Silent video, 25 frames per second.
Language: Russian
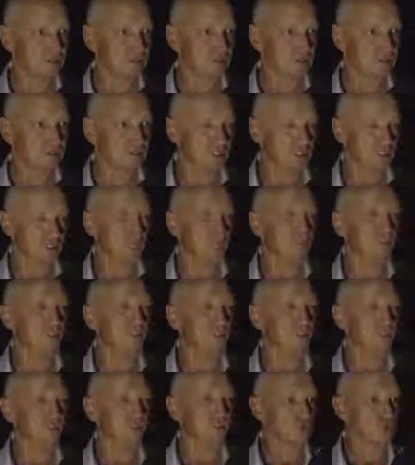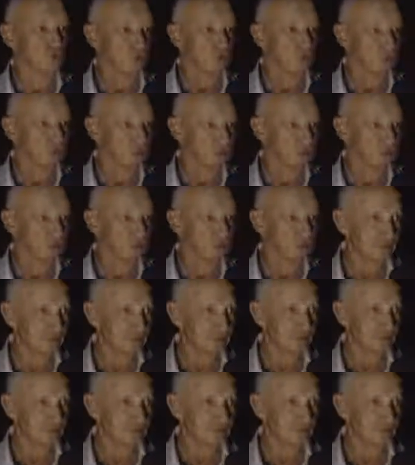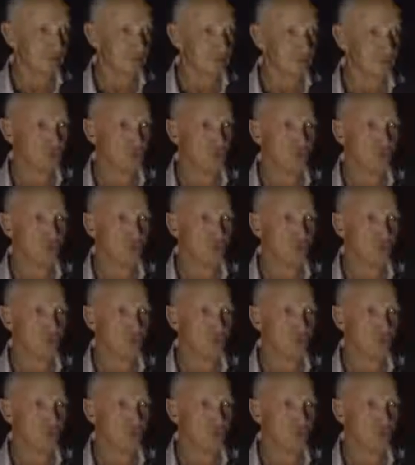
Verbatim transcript: И кто есть кто. То есть очень